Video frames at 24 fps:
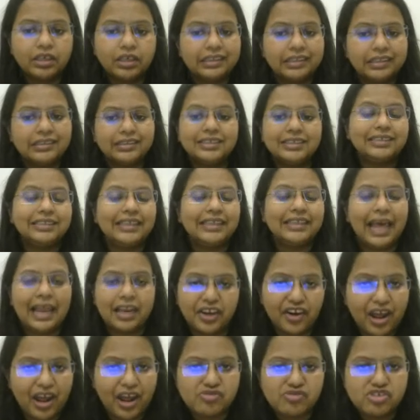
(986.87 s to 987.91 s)
इन दिस
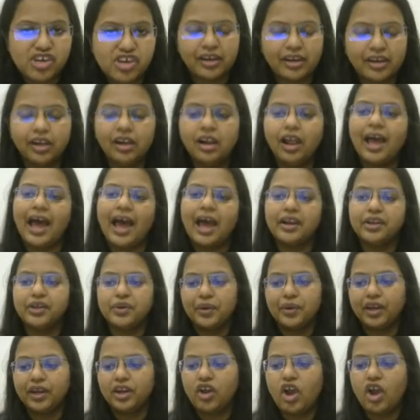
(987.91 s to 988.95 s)
टेलीग्राम चैनल एंड
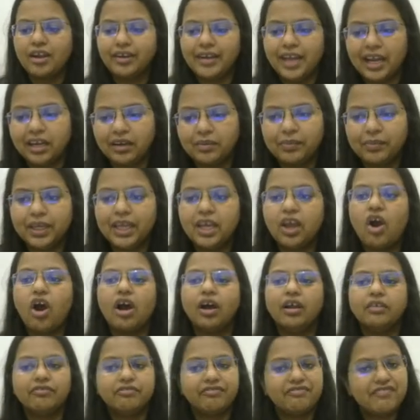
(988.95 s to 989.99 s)
यू कैन कांटेक्ट मी
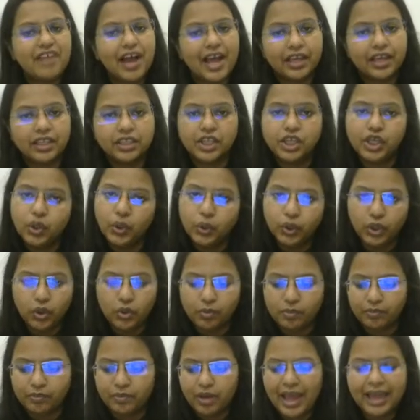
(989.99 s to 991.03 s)
और बाय द
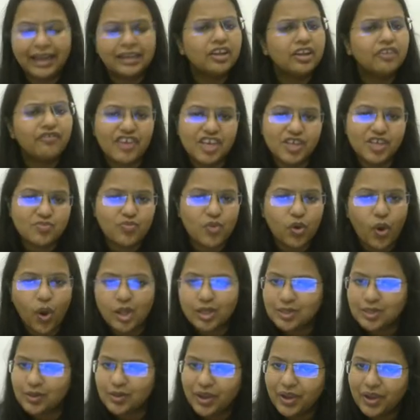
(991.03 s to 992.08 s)
यूट्यूब एंड द फेसबुक
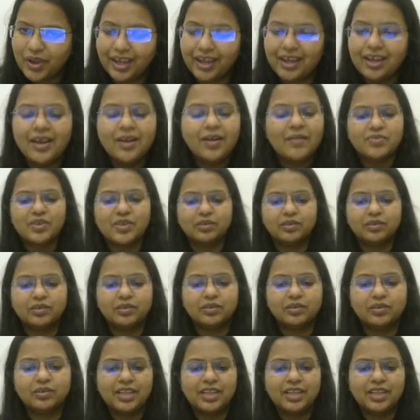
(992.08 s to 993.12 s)
ऑल्सो ओके
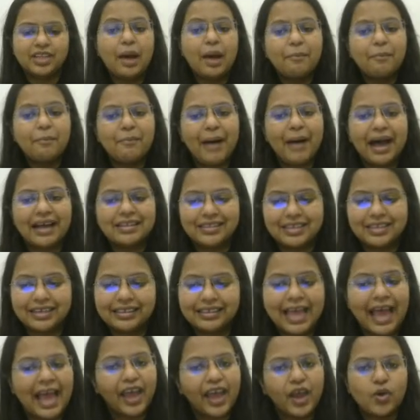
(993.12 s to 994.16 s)
अब बात
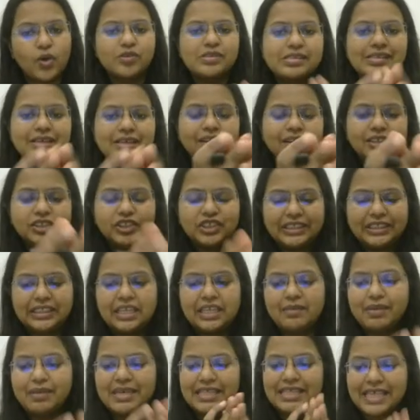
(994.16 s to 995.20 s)
करते आई होस्ट
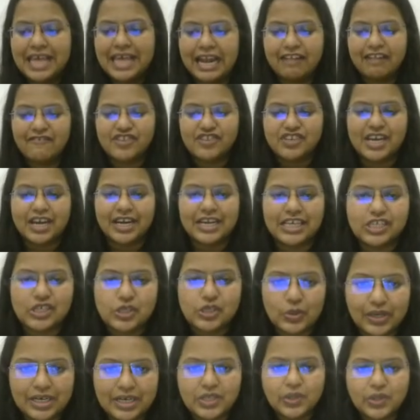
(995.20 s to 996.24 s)
जितने भी सेल्फ स्टडी
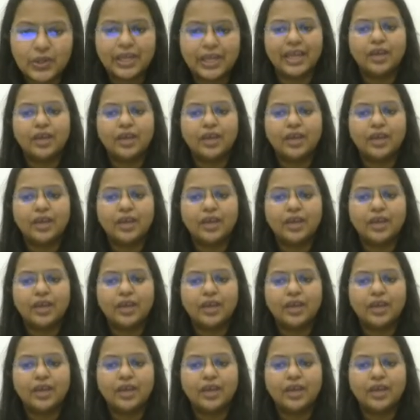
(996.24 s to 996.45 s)
स्टूडेंट्स हुए हैं